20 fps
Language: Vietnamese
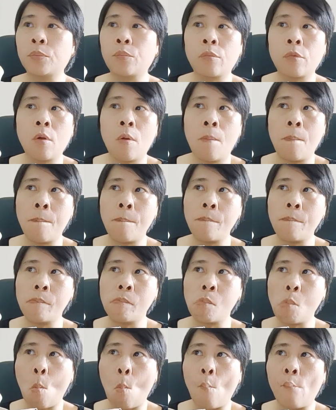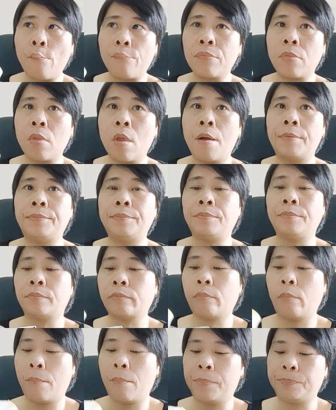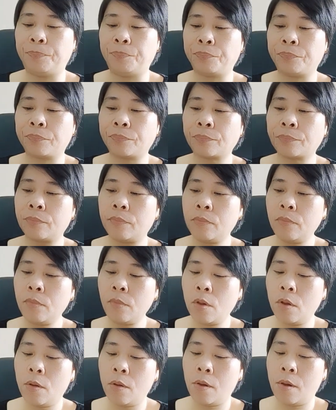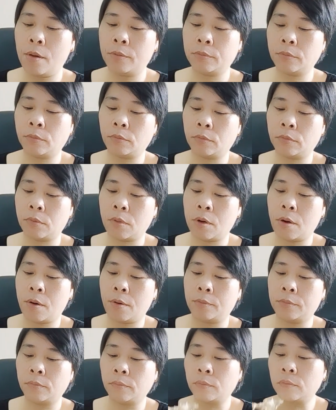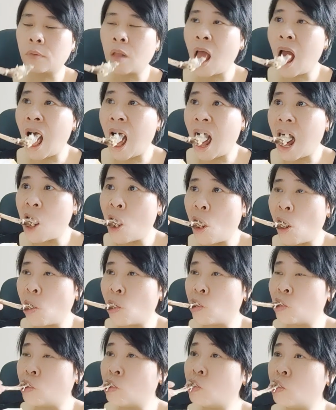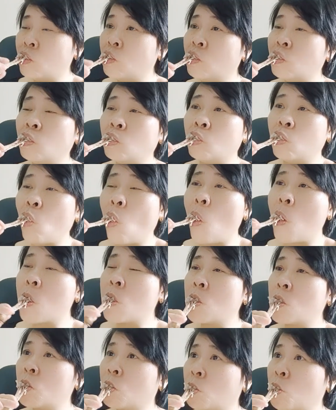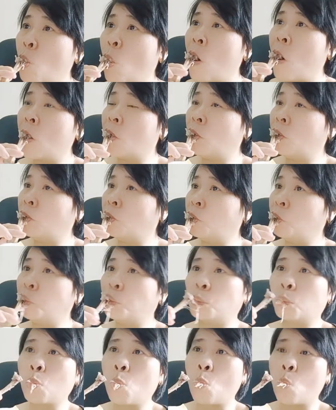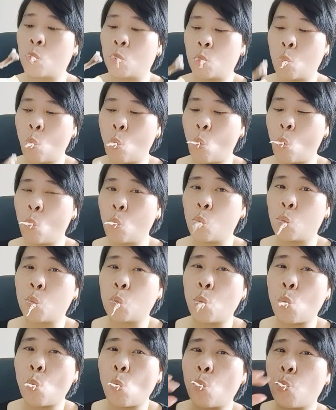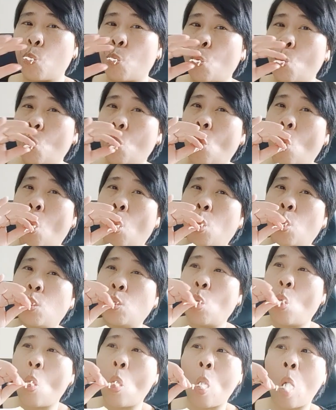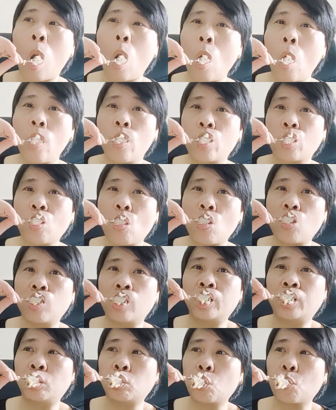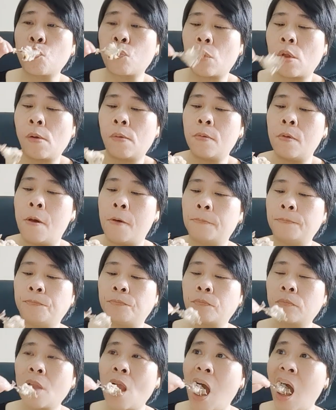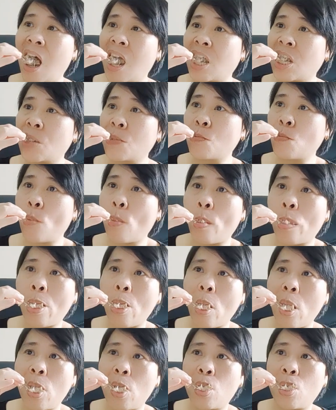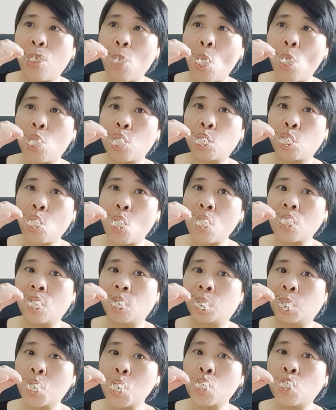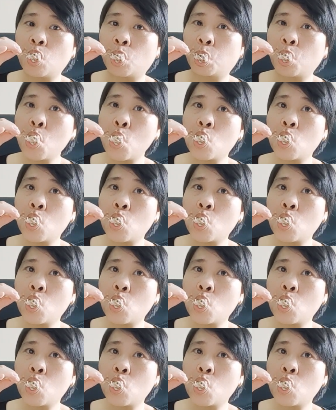Điều 46. Gia hạn nộp hồ sơ khai thuế. 1. Người nộp thuế không có khả năng nộp hồ sơ khai thuế đúng thời hạn do thiên tai, thảm họa, dịch bệnh, hỏa hoạn, tai nạn bất ngờ,